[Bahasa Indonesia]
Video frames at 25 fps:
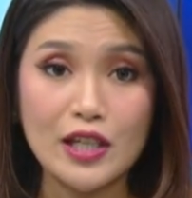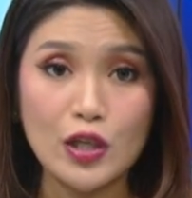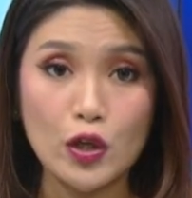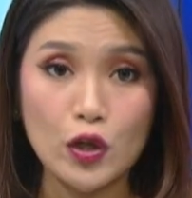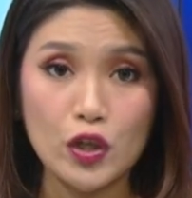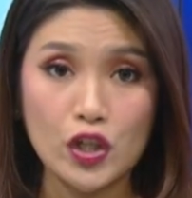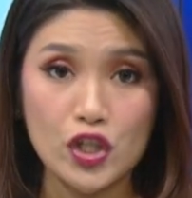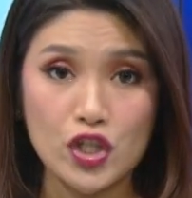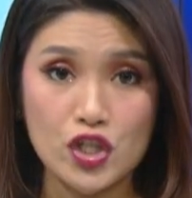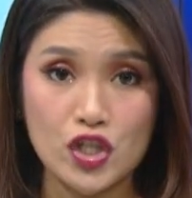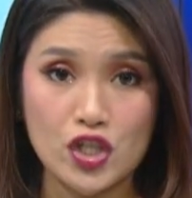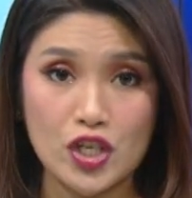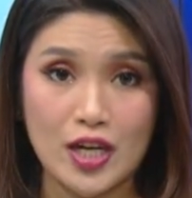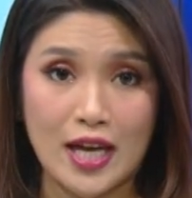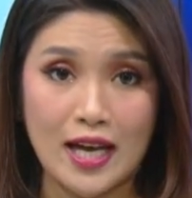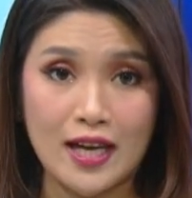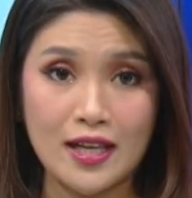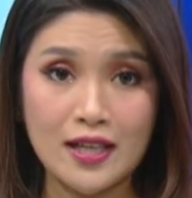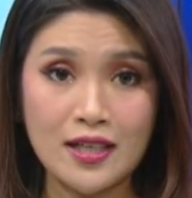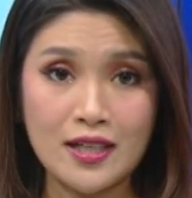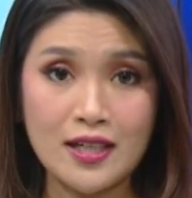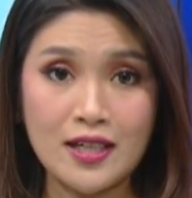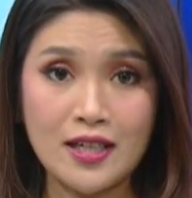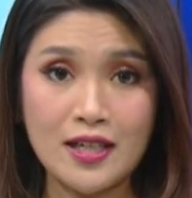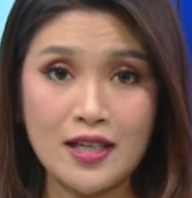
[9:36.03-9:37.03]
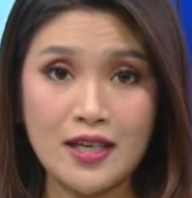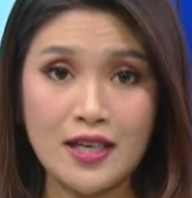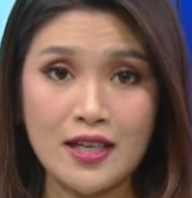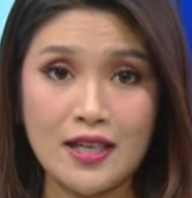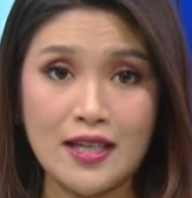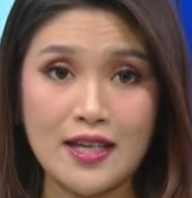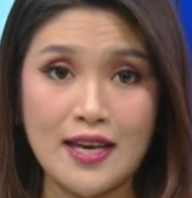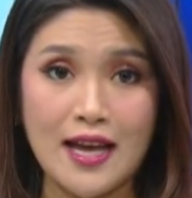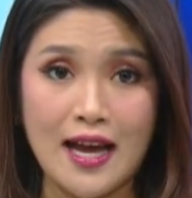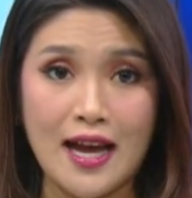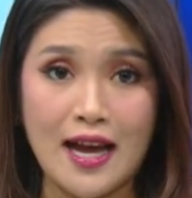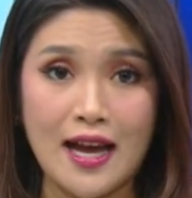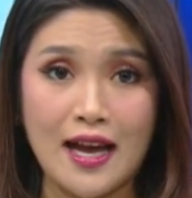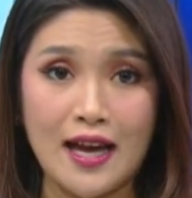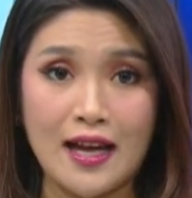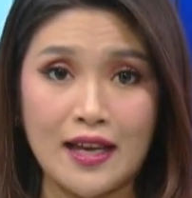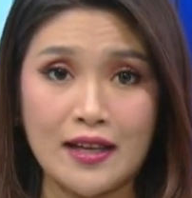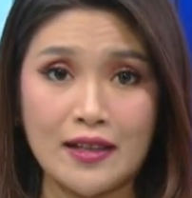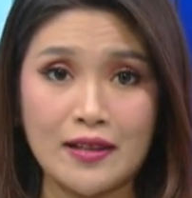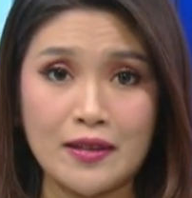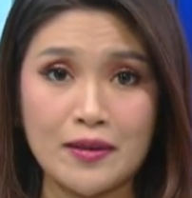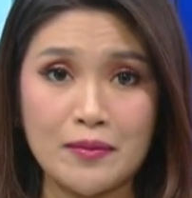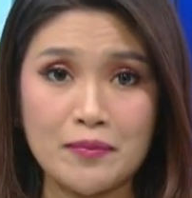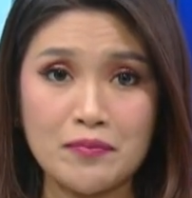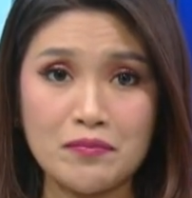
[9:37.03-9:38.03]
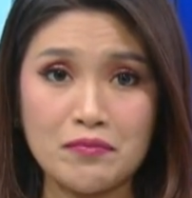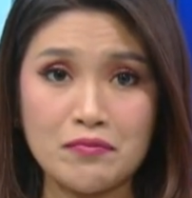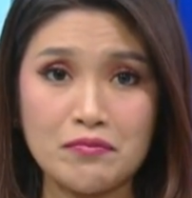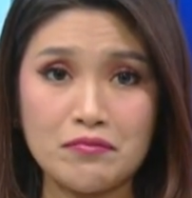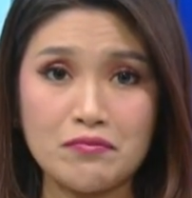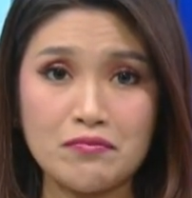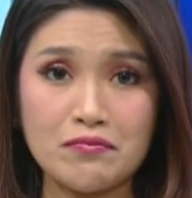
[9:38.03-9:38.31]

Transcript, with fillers: di Indonesia. Dan